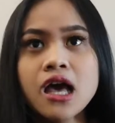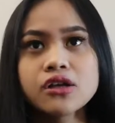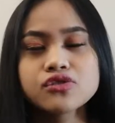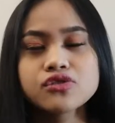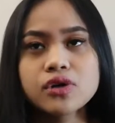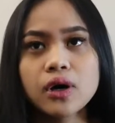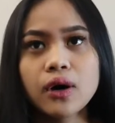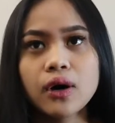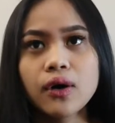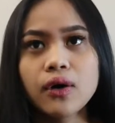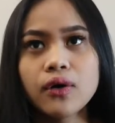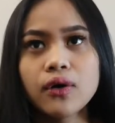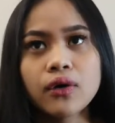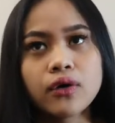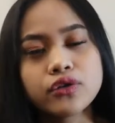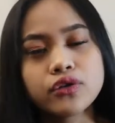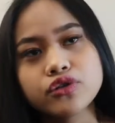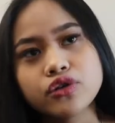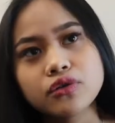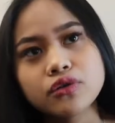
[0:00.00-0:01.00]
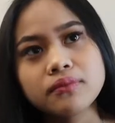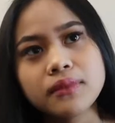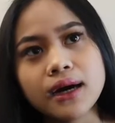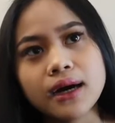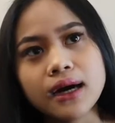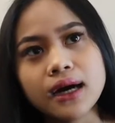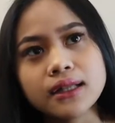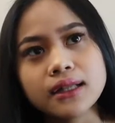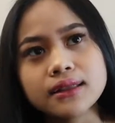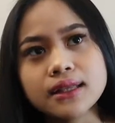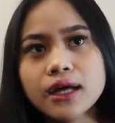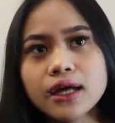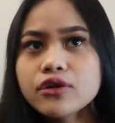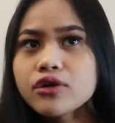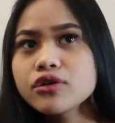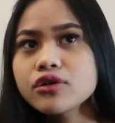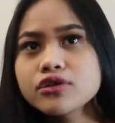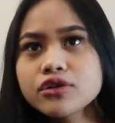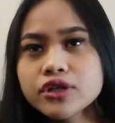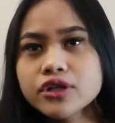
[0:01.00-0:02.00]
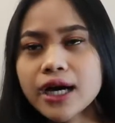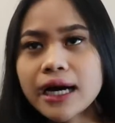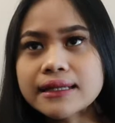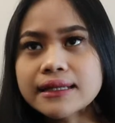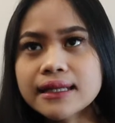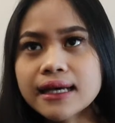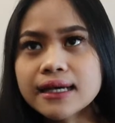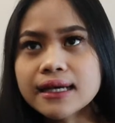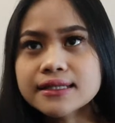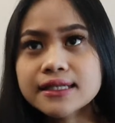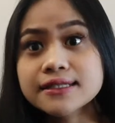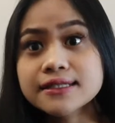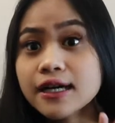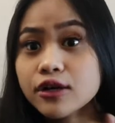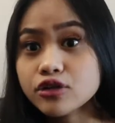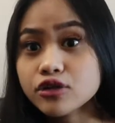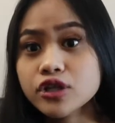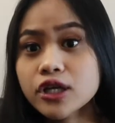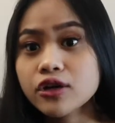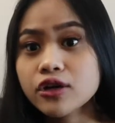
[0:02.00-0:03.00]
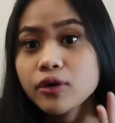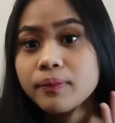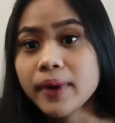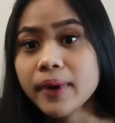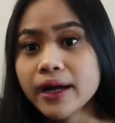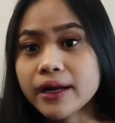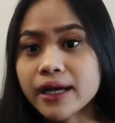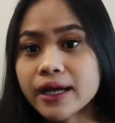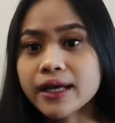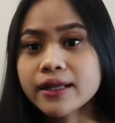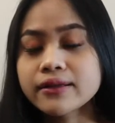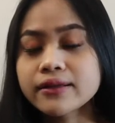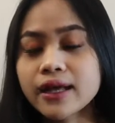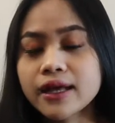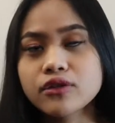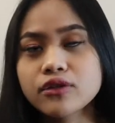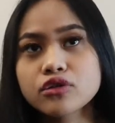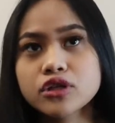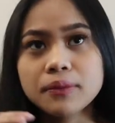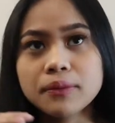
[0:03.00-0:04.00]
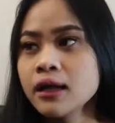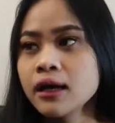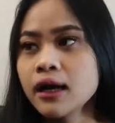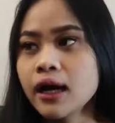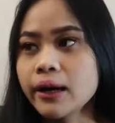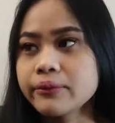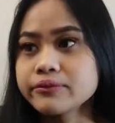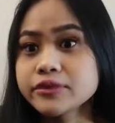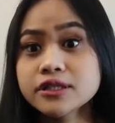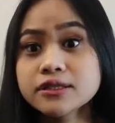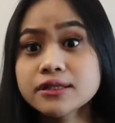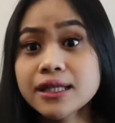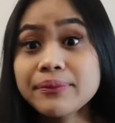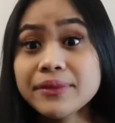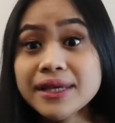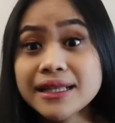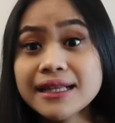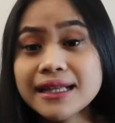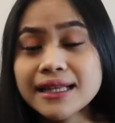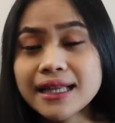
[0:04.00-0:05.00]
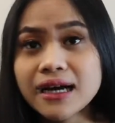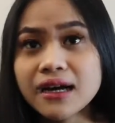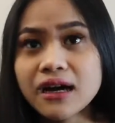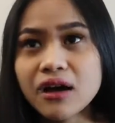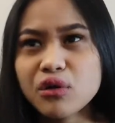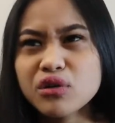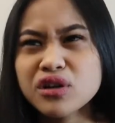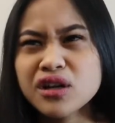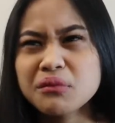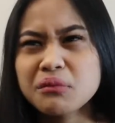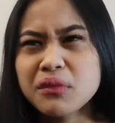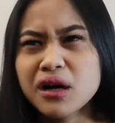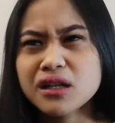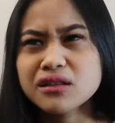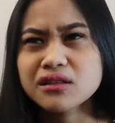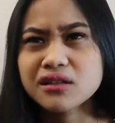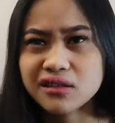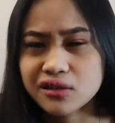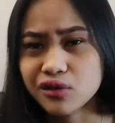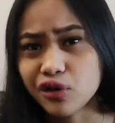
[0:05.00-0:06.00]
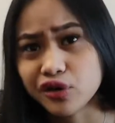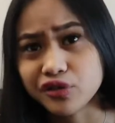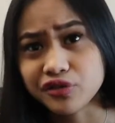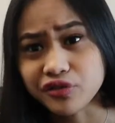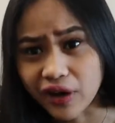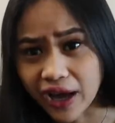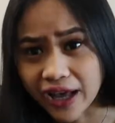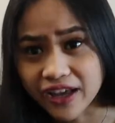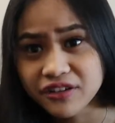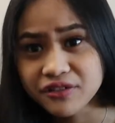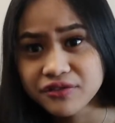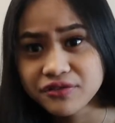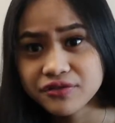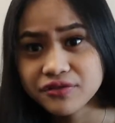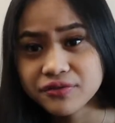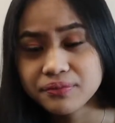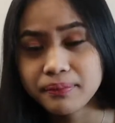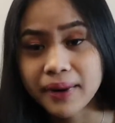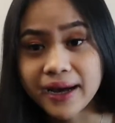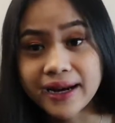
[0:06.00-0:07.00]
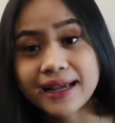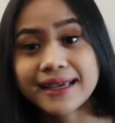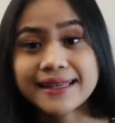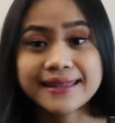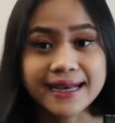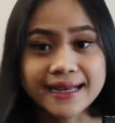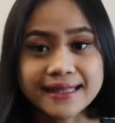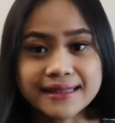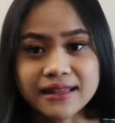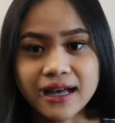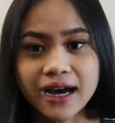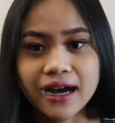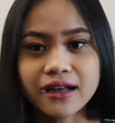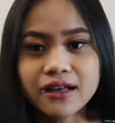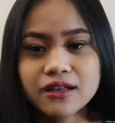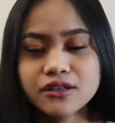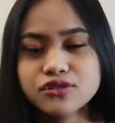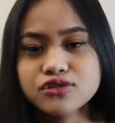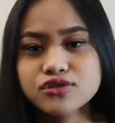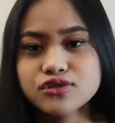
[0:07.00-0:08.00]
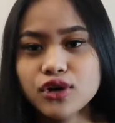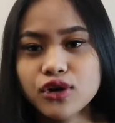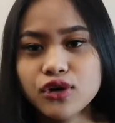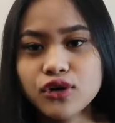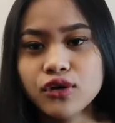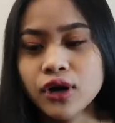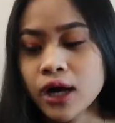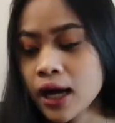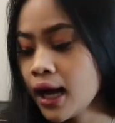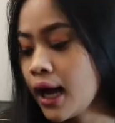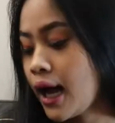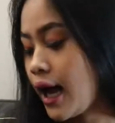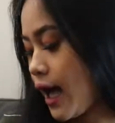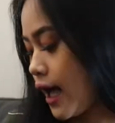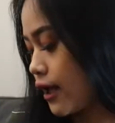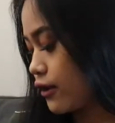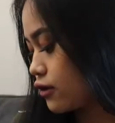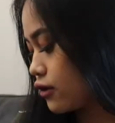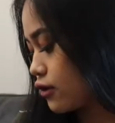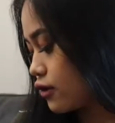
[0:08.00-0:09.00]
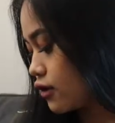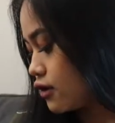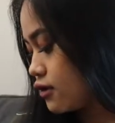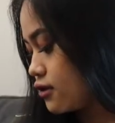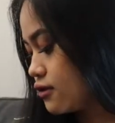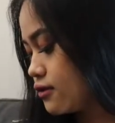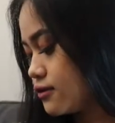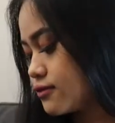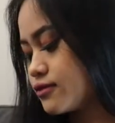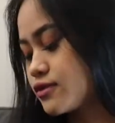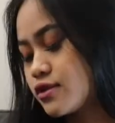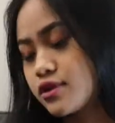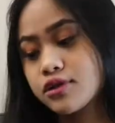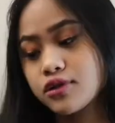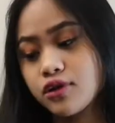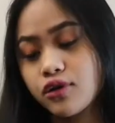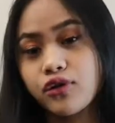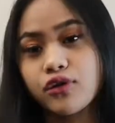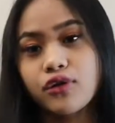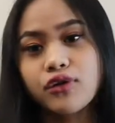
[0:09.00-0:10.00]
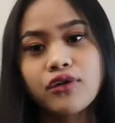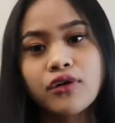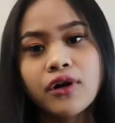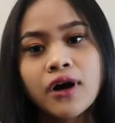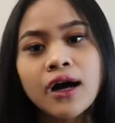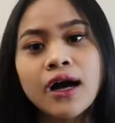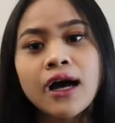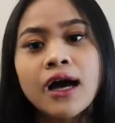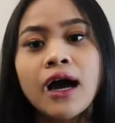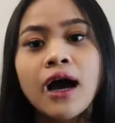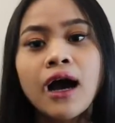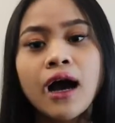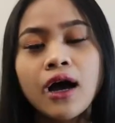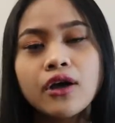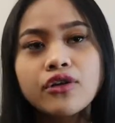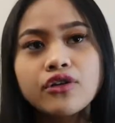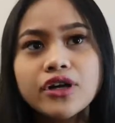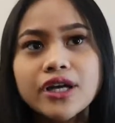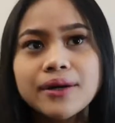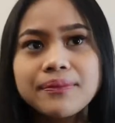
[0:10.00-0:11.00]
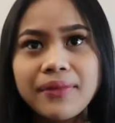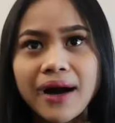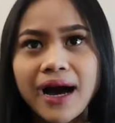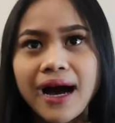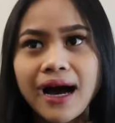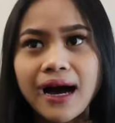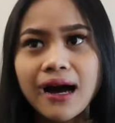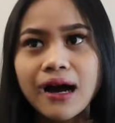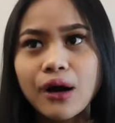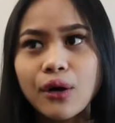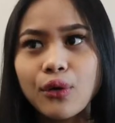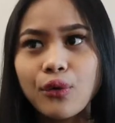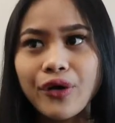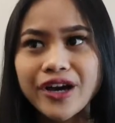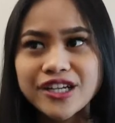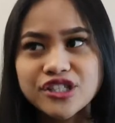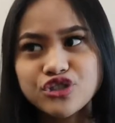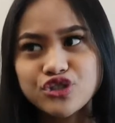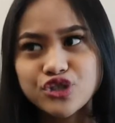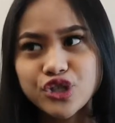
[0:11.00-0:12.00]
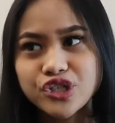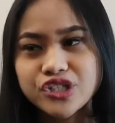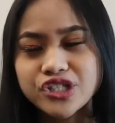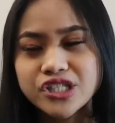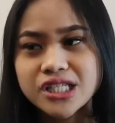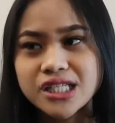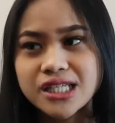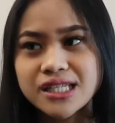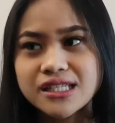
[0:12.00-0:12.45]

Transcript: So, yung mga tanong nyo dati, sasagutin ko pa rin. And nung, um, namili lang ako ng mga 3 or 5 para idagdag. So, ayun. So, yung ibang questions